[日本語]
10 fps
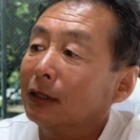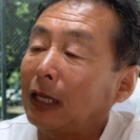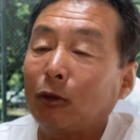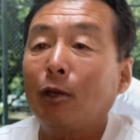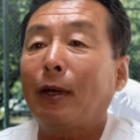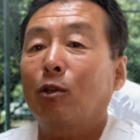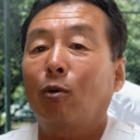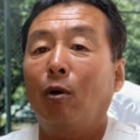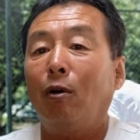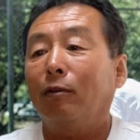例えばそ
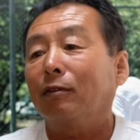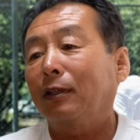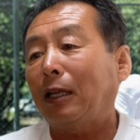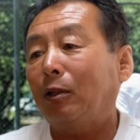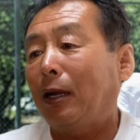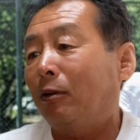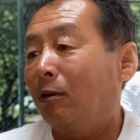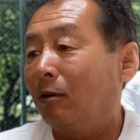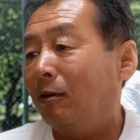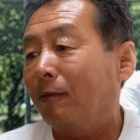こを、あ
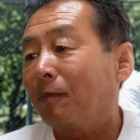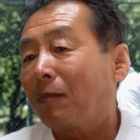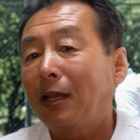の、